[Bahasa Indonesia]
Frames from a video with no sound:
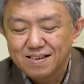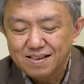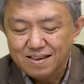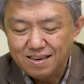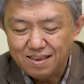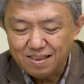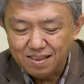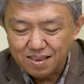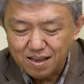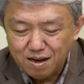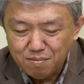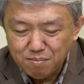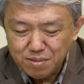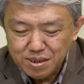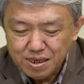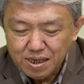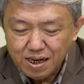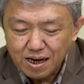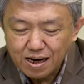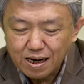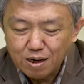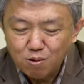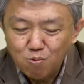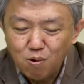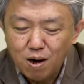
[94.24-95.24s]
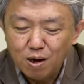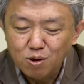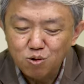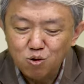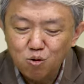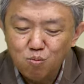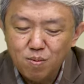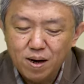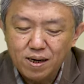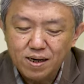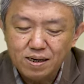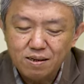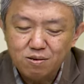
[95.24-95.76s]
Kita menyediakan waktu
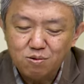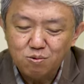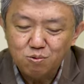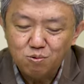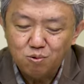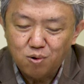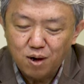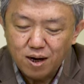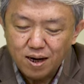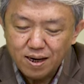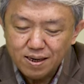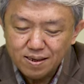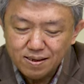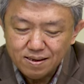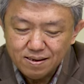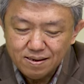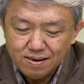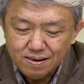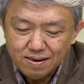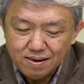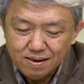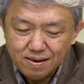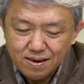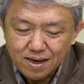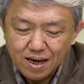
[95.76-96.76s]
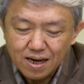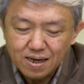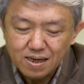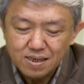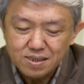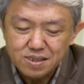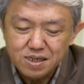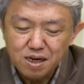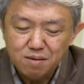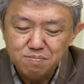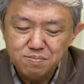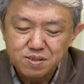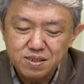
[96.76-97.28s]
bagi Tuhan dari
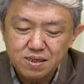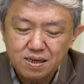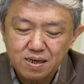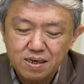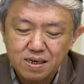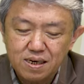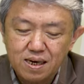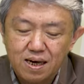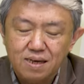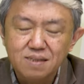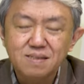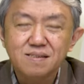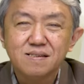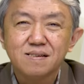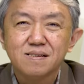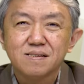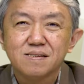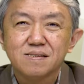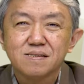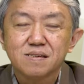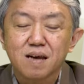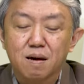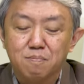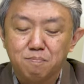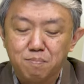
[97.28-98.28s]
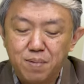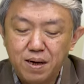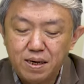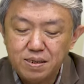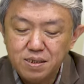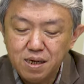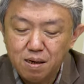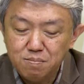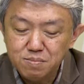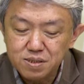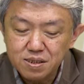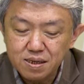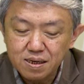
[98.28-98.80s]
jam sekian sampai
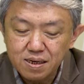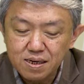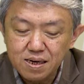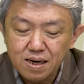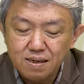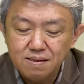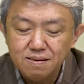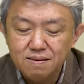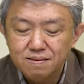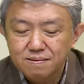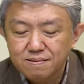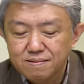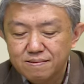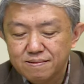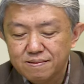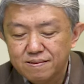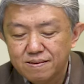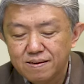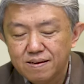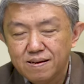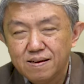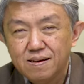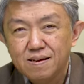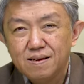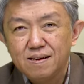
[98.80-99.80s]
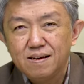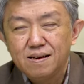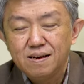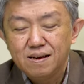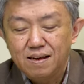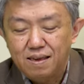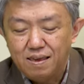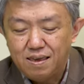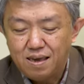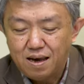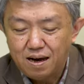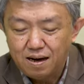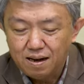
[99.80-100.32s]
jam sekian.
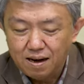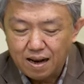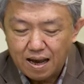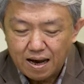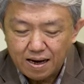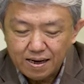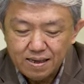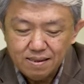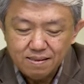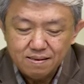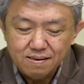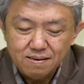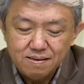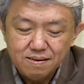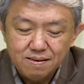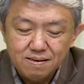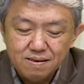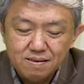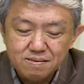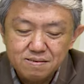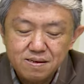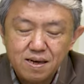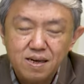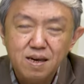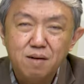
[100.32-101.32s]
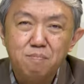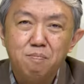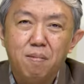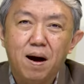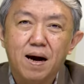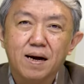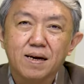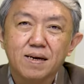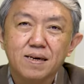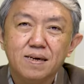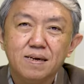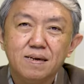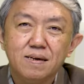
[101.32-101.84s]
Yang lain saya
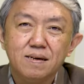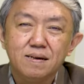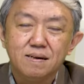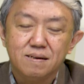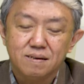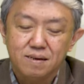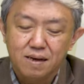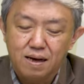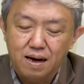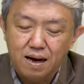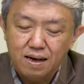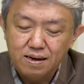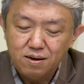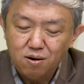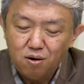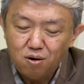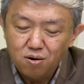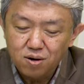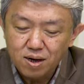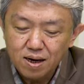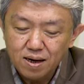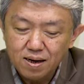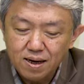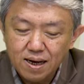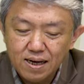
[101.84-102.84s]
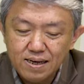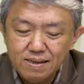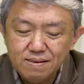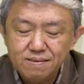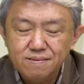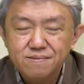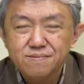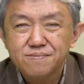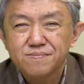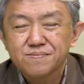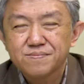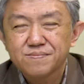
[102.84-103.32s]
bagi dengan orang lain.